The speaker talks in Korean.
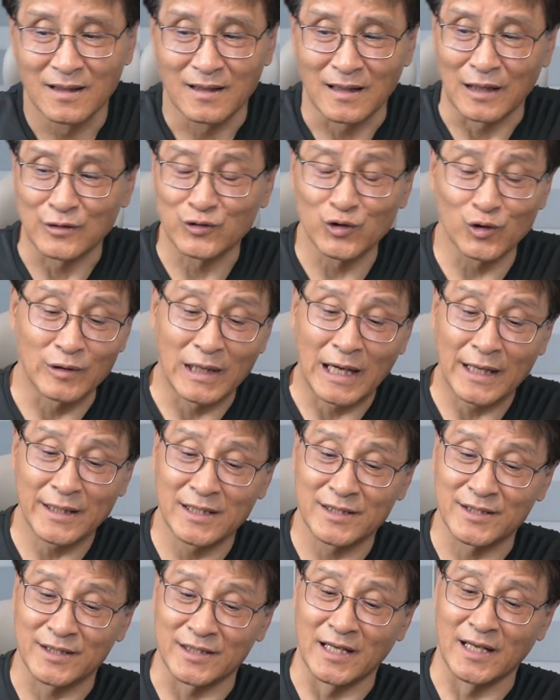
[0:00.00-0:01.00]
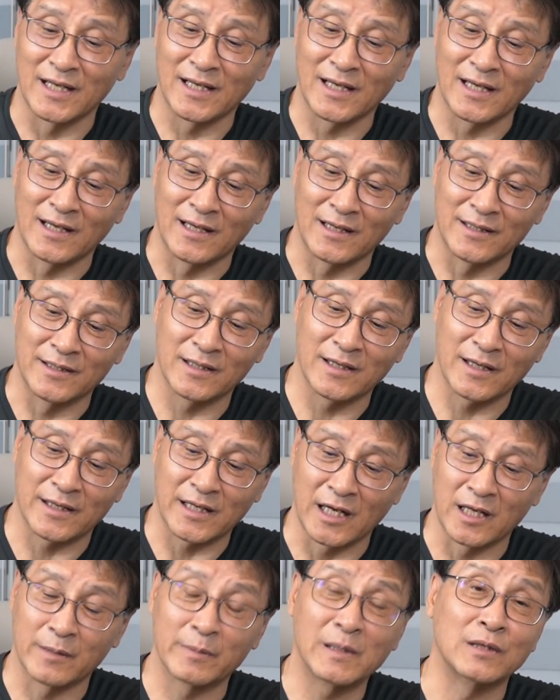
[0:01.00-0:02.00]
한쪽은 하네스에 이렇게
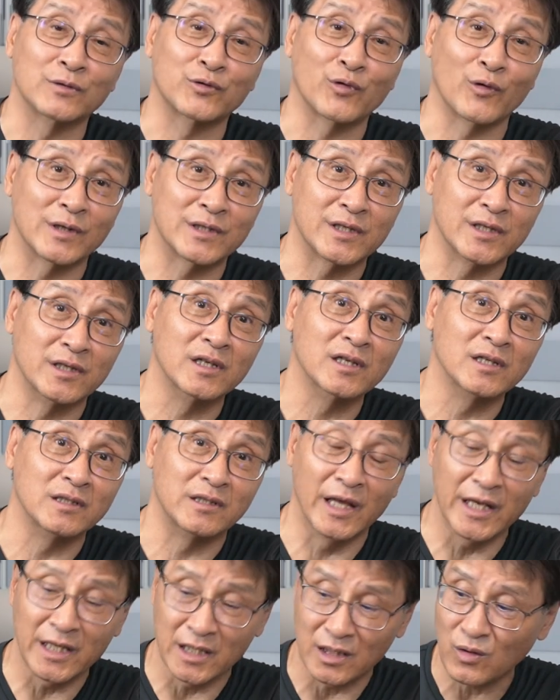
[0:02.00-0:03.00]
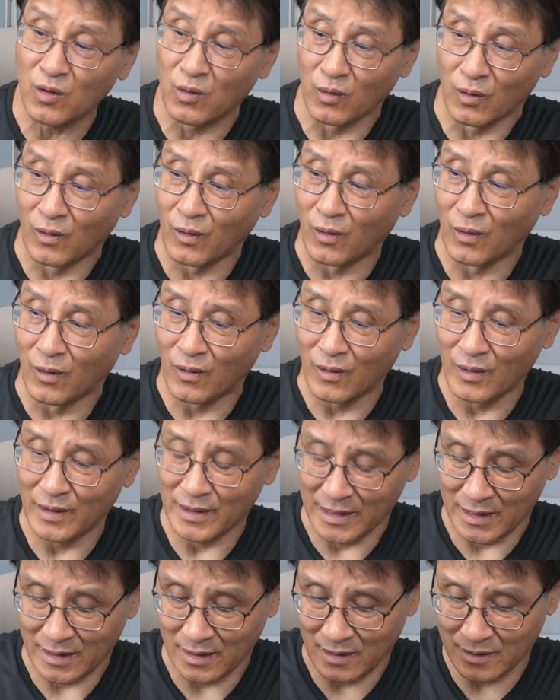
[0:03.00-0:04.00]
캐러비를 통해서 연결돼 있고
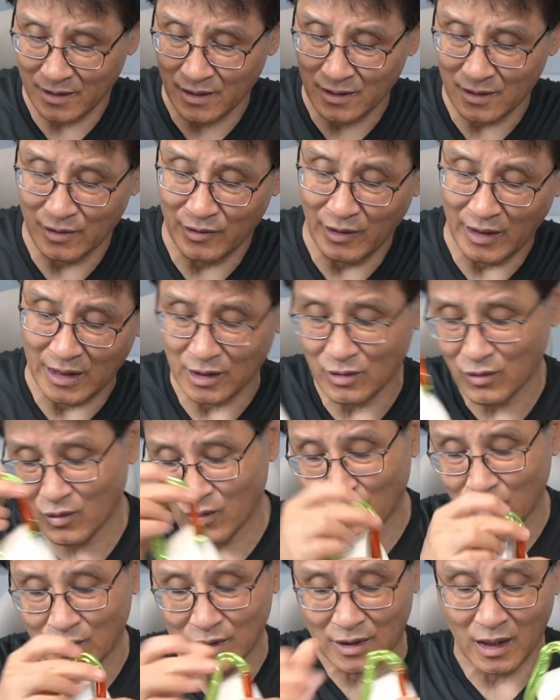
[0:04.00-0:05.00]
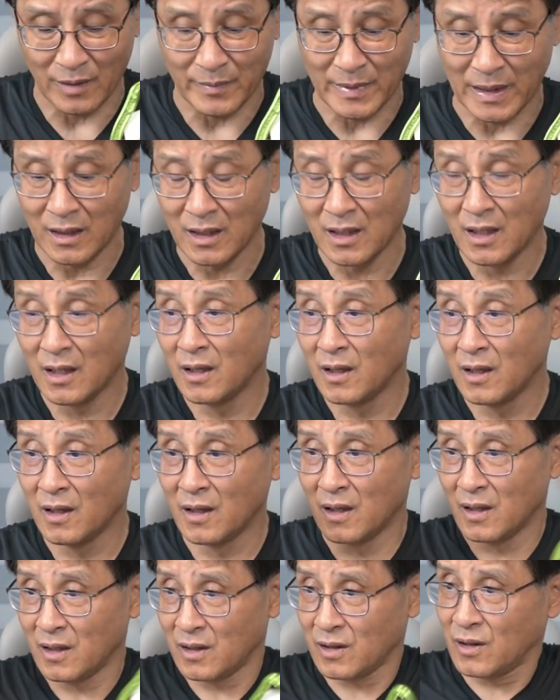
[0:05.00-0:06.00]
예, 연결돼 있고 그 다음에
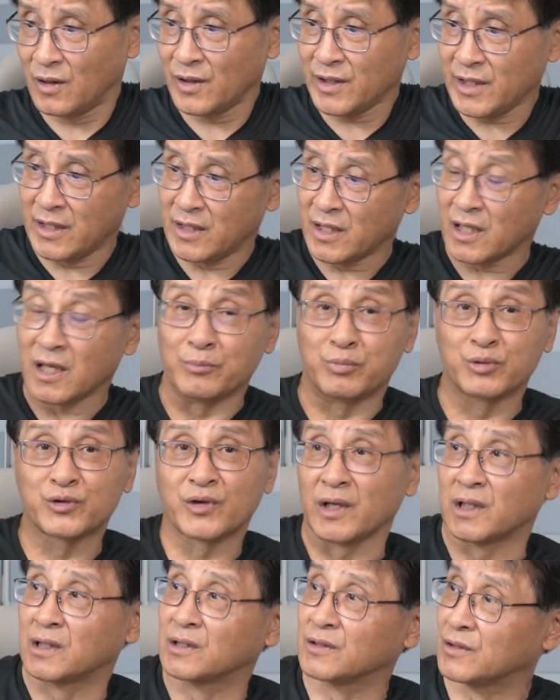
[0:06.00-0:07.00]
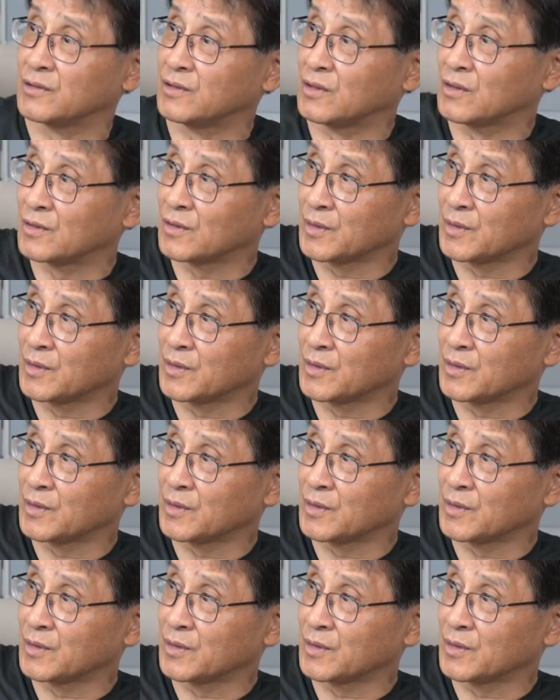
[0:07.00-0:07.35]
허리에는 이게 붙어 있거든요.